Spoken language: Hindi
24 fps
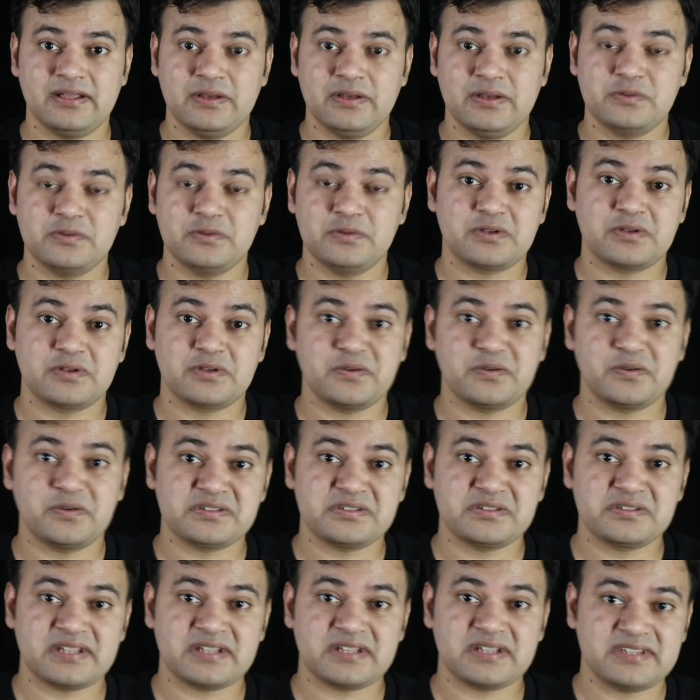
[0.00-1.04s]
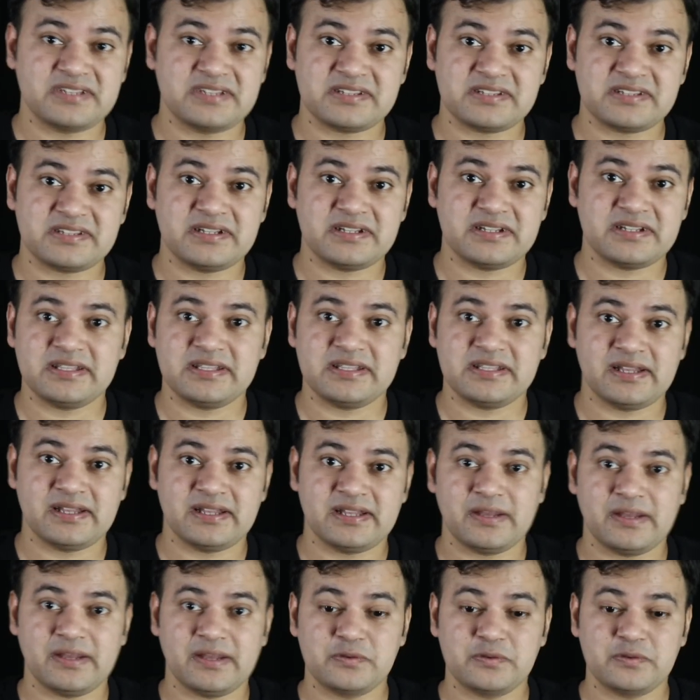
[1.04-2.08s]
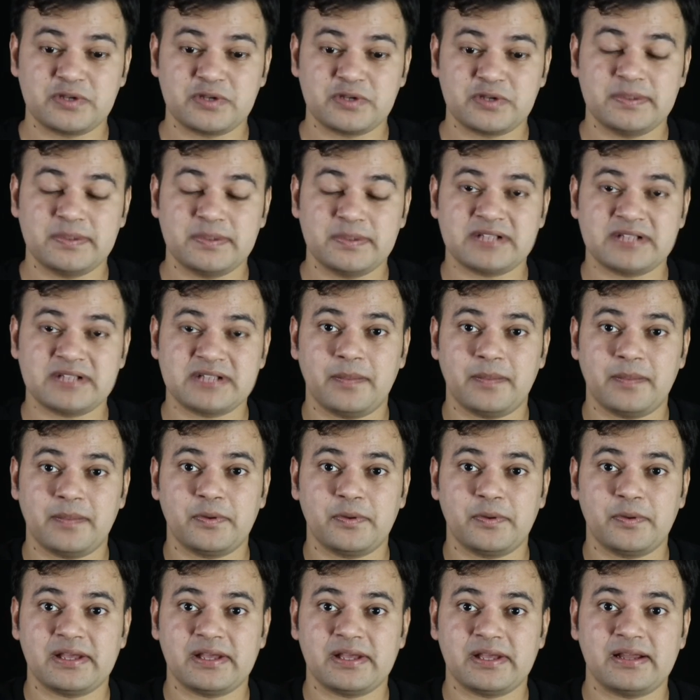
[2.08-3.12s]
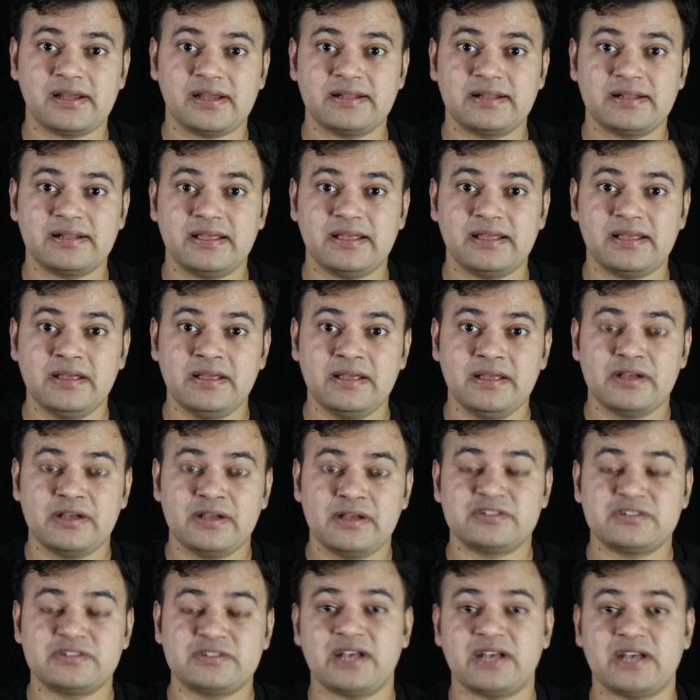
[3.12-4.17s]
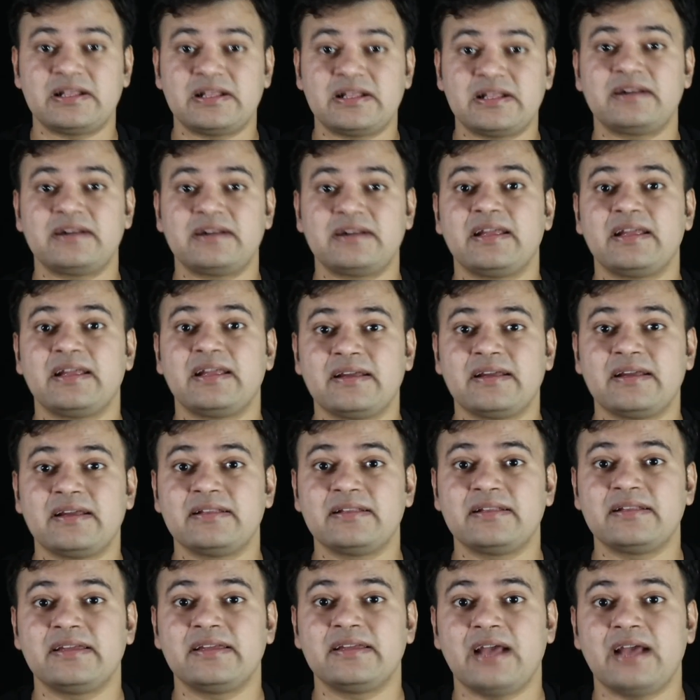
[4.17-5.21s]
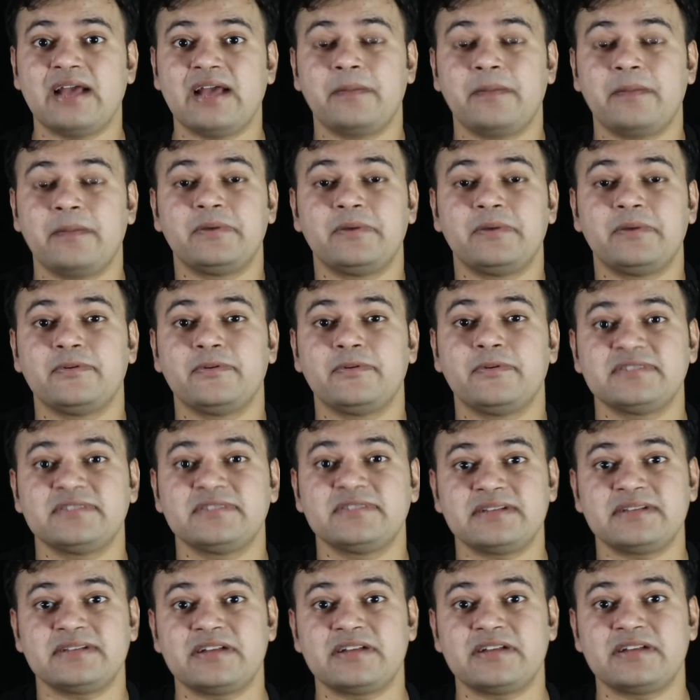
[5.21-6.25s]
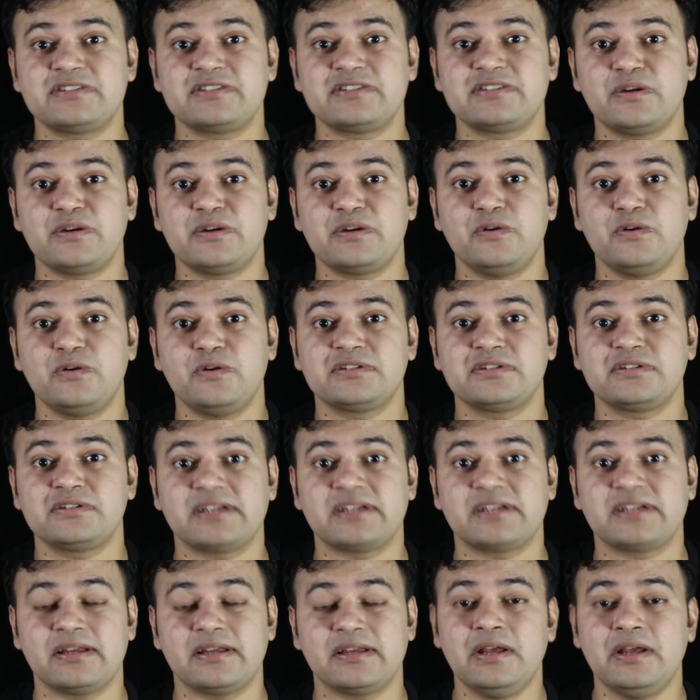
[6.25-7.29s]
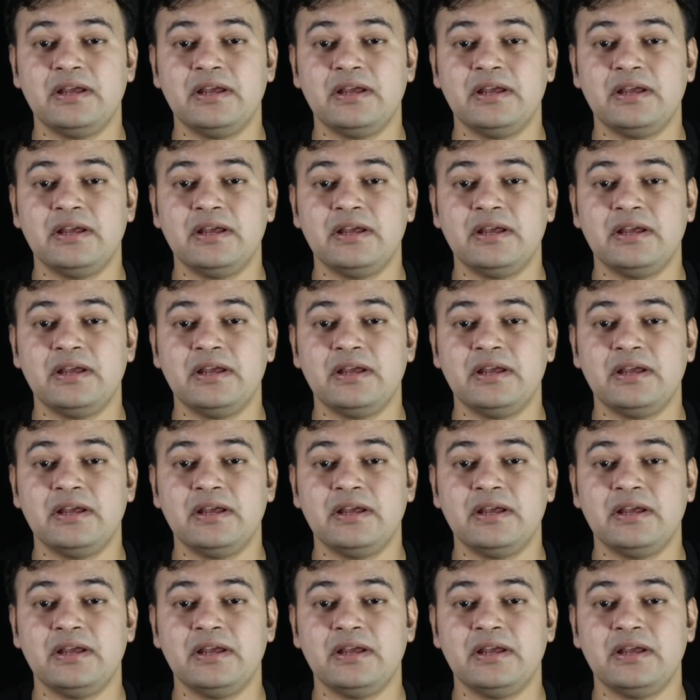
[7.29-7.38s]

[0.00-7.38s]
उसको कुछ सजेशन नहीं देना है उसको बस आपको क्या करना है ज़्यादा ट्राई करना है कि आपकी प्रोसेस अच्छी हो सके